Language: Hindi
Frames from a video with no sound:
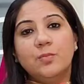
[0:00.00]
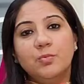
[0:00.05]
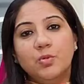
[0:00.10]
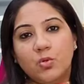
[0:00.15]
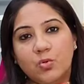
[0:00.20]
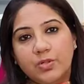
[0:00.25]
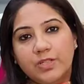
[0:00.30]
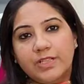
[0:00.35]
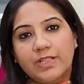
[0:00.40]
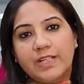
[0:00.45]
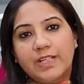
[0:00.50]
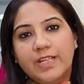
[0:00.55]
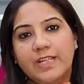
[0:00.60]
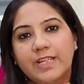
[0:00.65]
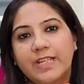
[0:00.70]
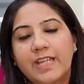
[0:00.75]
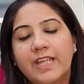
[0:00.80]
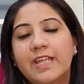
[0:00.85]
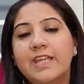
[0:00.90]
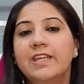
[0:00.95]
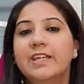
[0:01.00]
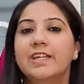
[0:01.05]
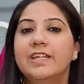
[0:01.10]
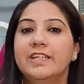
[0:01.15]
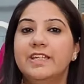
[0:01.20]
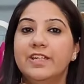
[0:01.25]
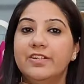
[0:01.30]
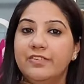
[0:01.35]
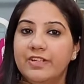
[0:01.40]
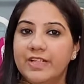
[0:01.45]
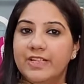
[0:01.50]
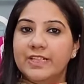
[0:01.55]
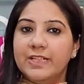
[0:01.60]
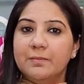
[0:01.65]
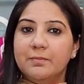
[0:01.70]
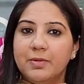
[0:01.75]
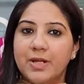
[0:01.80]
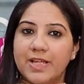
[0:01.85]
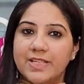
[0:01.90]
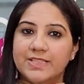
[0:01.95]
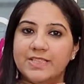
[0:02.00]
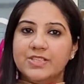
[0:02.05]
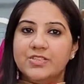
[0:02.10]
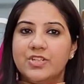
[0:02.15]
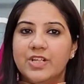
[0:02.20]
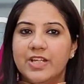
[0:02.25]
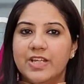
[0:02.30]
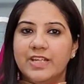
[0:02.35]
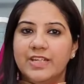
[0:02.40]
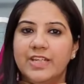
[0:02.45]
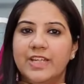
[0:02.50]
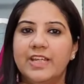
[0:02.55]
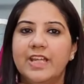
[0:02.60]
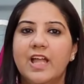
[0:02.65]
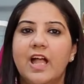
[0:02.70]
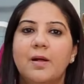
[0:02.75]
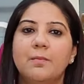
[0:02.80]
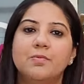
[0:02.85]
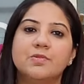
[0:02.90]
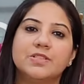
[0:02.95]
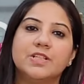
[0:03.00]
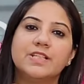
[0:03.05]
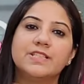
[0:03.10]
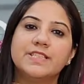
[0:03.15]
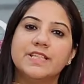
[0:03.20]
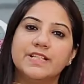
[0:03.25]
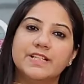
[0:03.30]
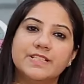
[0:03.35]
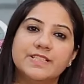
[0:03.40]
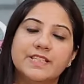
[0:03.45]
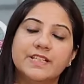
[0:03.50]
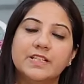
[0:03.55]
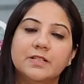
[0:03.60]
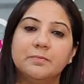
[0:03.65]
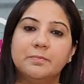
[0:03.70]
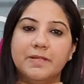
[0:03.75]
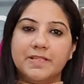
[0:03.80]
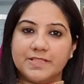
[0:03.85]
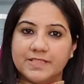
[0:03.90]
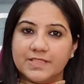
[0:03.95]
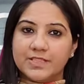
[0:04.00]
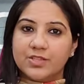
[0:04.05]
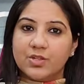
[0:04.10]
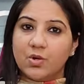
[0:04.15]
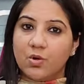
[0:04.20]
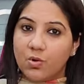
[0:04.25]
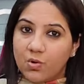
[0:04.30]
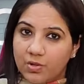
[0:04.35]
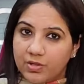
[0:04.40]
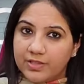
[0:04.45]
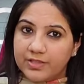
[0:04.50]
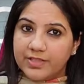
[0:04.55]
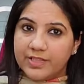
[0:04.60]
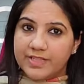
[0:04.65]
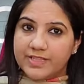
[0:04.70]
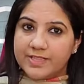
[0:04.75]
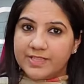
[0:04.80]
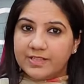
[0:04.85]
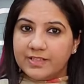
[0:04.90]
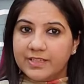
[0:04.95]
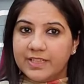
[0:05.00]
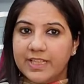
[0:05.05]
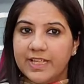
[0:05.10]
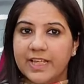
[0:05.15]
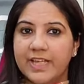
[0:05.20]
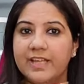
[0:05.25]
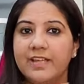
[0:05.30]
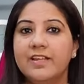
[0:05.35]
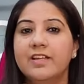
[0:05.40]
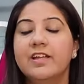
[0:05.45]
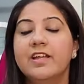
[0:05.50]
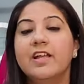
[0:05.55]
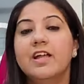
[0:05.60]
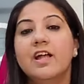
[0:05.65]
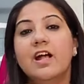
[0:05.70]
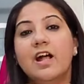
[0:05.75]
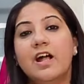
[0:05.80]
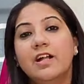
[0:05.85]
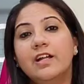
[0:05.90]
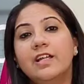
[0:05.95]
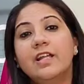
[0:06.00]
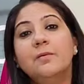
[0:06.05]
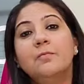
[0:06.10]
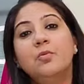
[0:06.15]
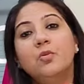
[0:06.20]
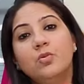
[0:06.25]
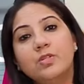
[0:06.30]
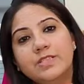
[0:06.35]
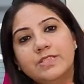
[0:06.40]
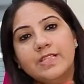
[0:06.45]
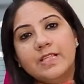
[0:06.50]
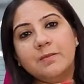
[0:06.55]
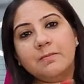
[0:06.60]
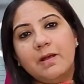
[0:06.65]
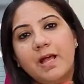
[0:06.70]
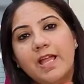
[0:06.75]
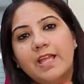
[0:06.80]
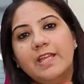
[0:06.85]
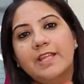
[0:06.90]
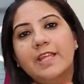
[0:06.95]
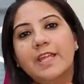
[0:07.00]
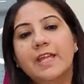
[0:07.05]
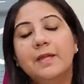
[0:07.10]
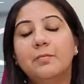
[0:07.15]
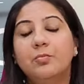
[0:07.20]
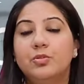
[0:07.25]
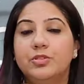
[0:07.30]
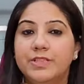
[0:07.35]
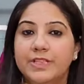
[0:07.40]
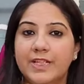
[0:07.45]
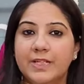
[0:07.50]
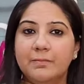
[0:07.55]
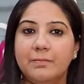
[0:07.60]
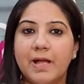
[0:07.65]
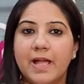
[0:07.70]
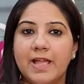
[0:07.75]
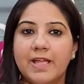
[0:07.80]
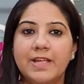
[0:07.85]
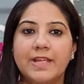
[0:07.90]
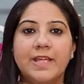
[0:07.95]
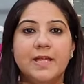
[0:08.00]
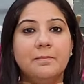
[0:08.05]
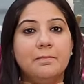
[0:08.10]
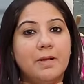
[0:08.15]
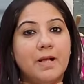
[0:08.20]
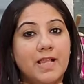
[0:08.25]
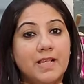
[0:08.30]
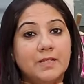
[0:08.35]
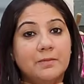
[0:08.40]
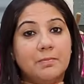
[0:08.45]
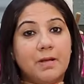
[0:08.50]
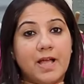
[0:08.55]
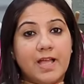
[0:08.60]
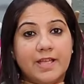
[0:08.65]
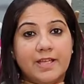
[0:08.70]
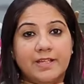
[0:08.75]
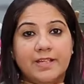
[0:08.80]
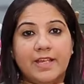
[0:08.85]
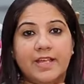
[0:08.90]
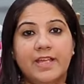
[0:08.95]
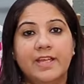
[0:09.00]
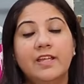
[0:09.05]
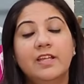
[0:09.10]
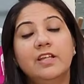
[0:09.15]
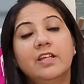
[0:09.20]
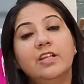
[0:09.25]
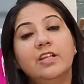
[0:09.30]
हम कोट करेंगे ये रिटेल प्राइसेस रहेंगी आप उसका सिंगल सिंगल पीसेस का ऑर्डर दे सकते हैं अगर आप होलसेल बायर हैं बुटीक बायर हैं बल्क बायर हैं